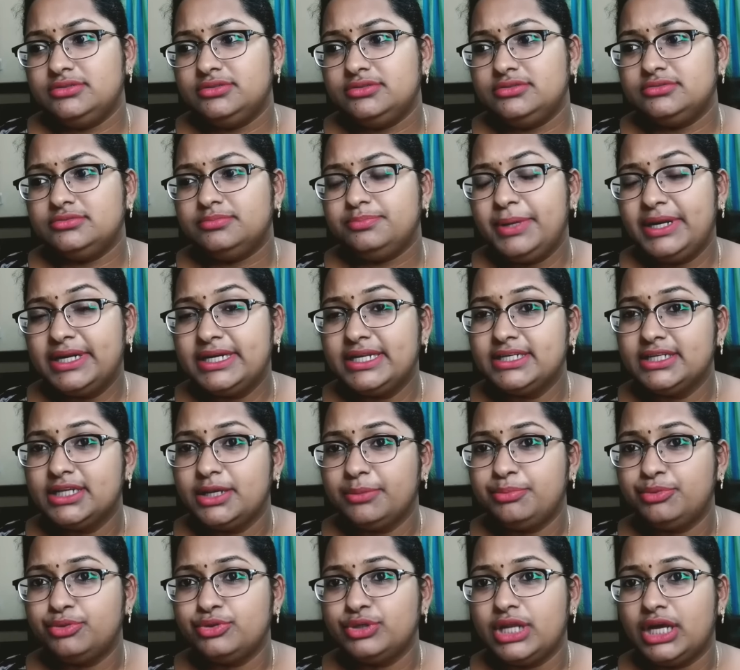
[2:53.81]

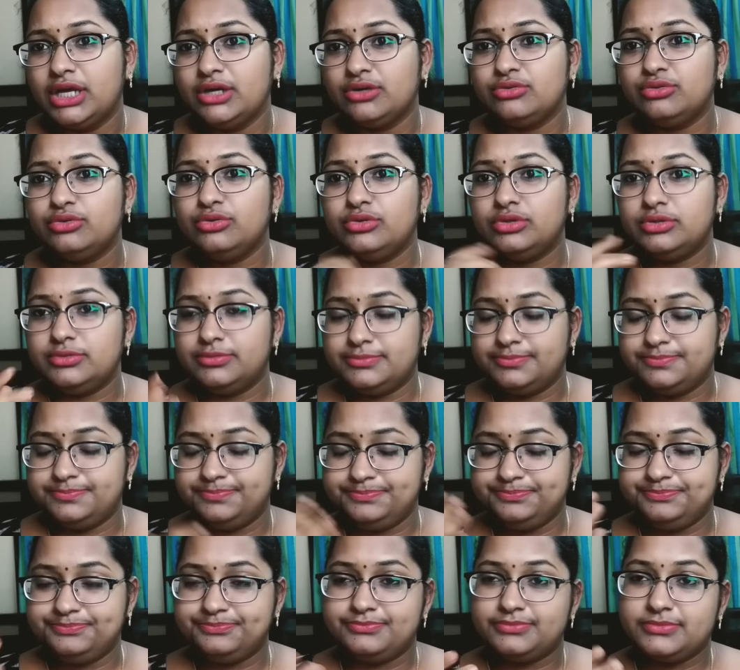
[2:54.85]
పెట్టినప్పుడు నాకు
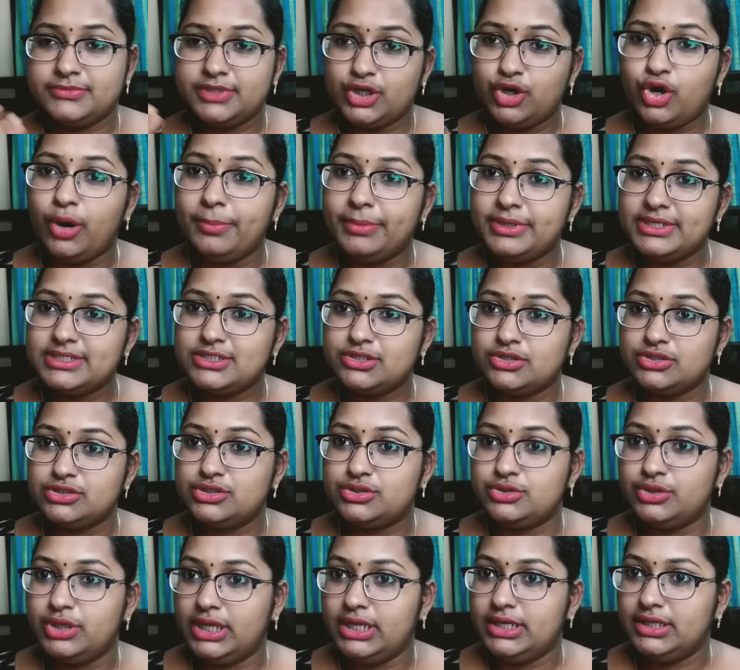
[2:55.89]
కామెంట్స్
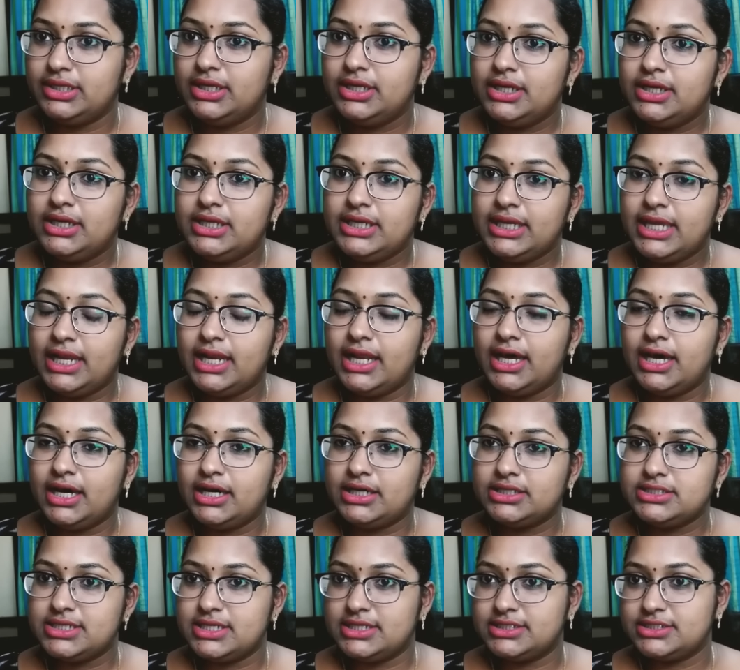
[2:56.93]
వస్తున్నాయి ఎలా
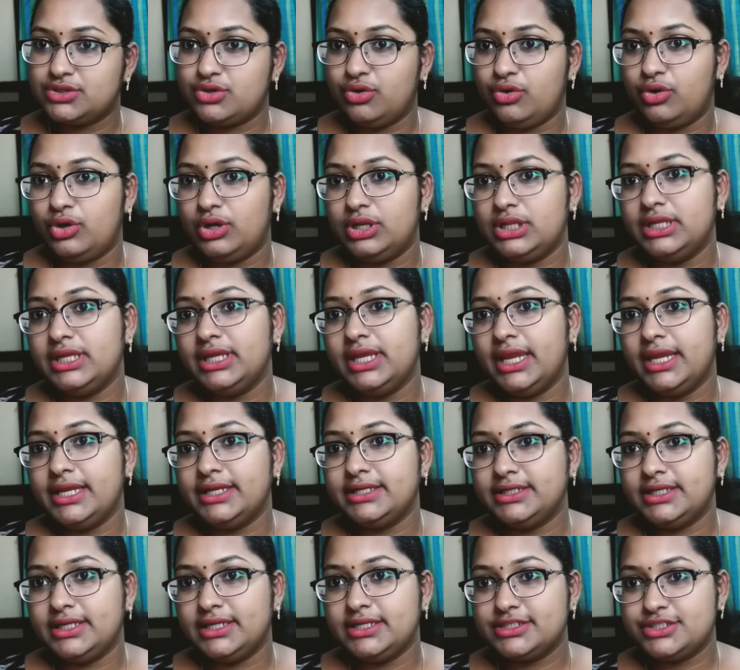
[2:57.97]
చేసుకోవాలి ఏంటి
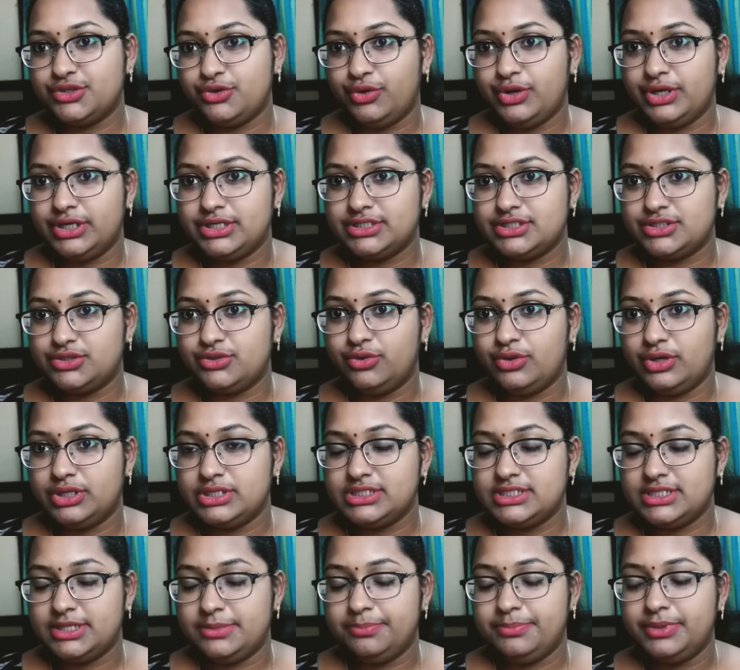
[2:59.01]
సో అండ్ సో అని
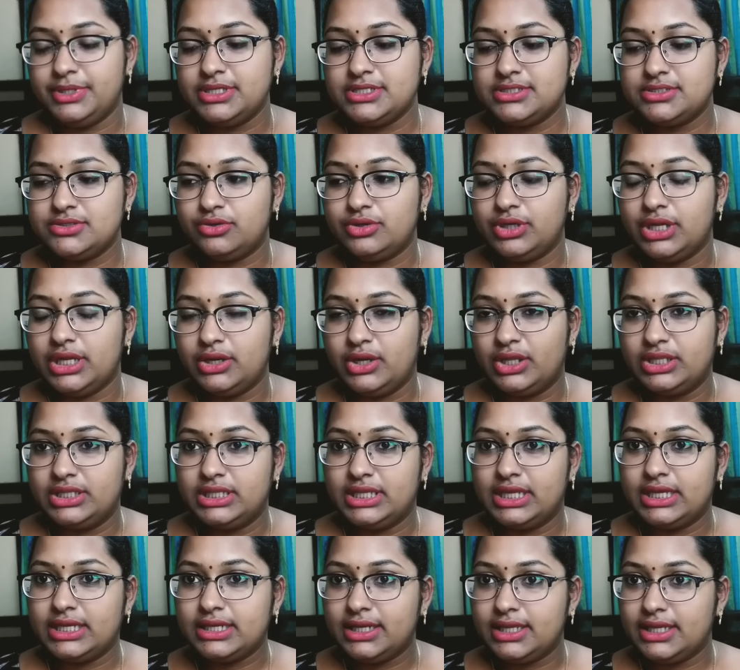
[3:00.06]
చెప్పి సో నేను అందుకే
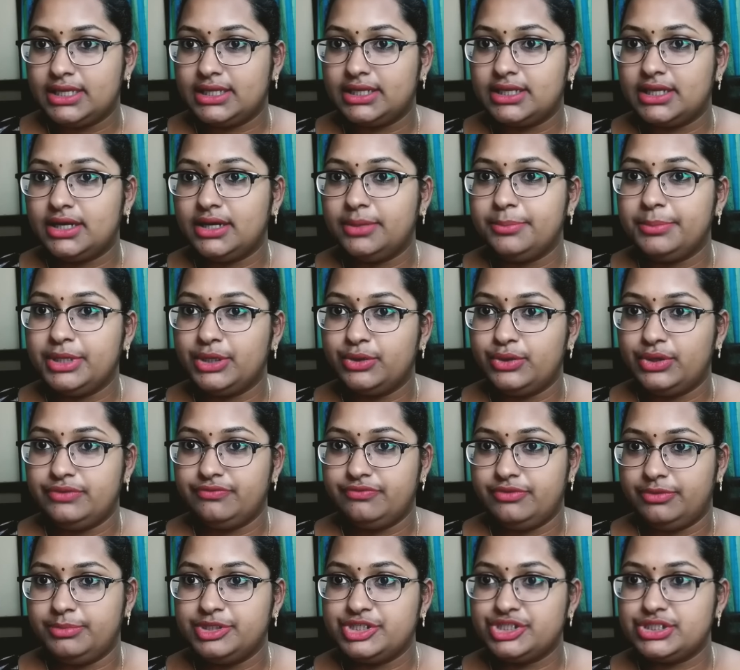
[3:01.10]
క్లియర్గా మీకు
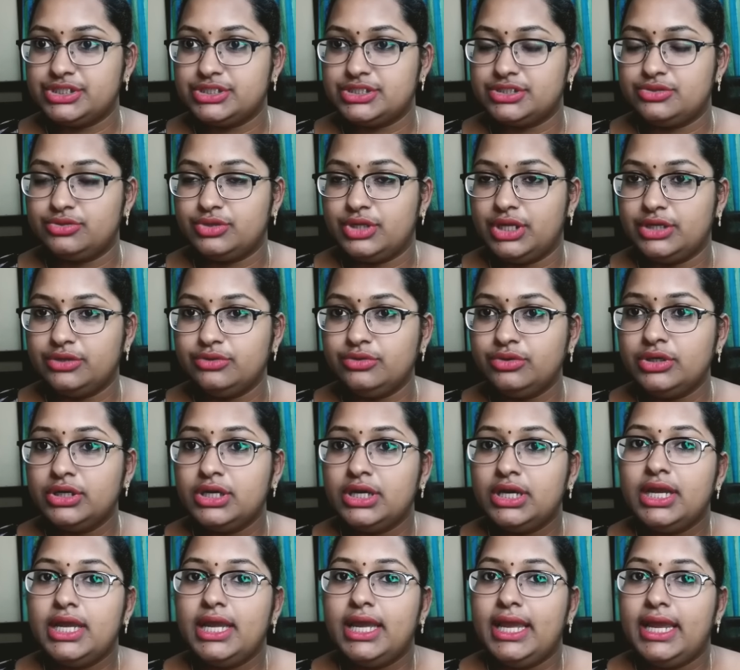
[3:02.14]
ఇన్ఫర్మేషన్ ఇస్తున్నాను
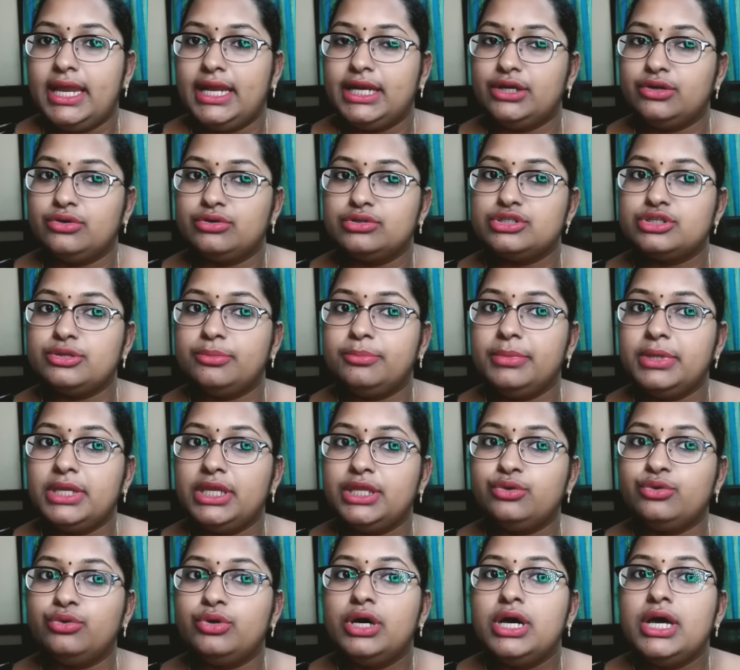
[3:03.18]
అండ్ ఆల్సో మీరు
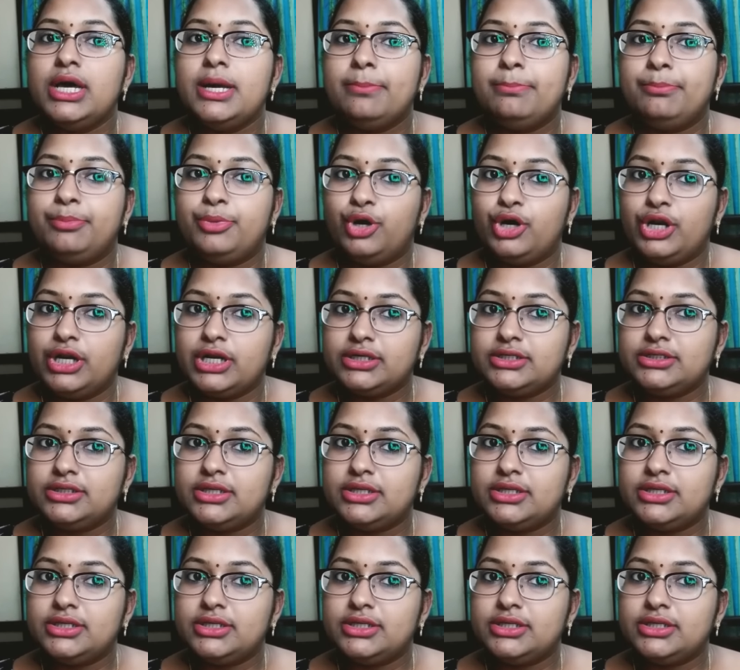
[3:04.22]
ప్రొడక్ట్